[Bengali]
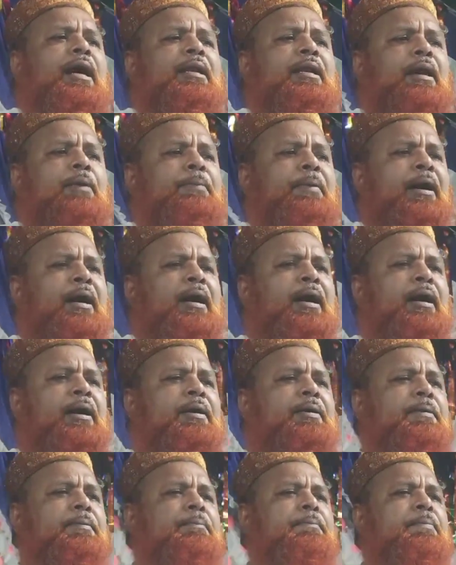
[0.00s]
আল্লাহ বাক
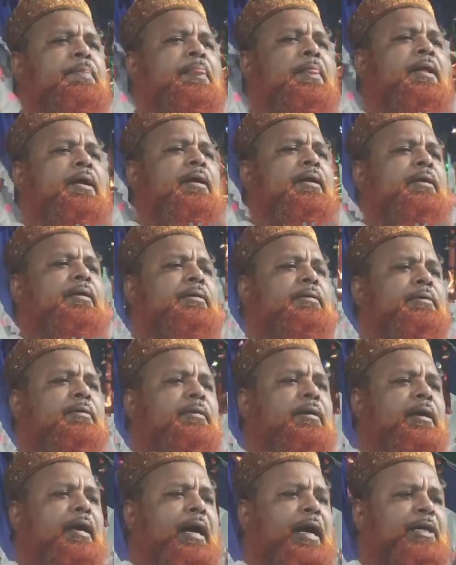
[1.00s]

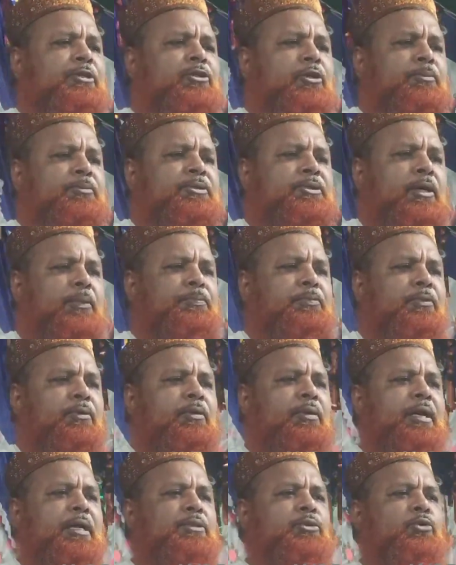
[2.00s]
আদম
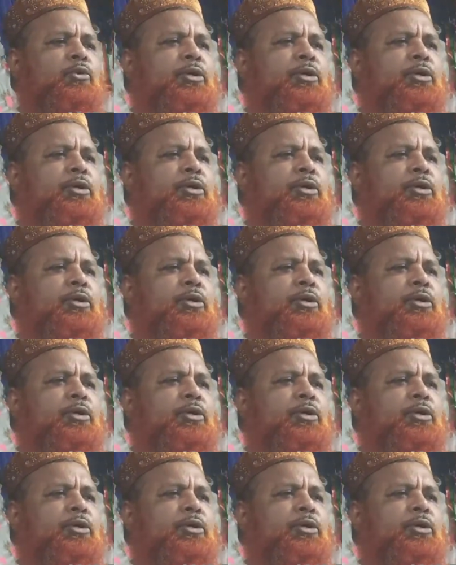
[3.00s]
সফিউল্লাহ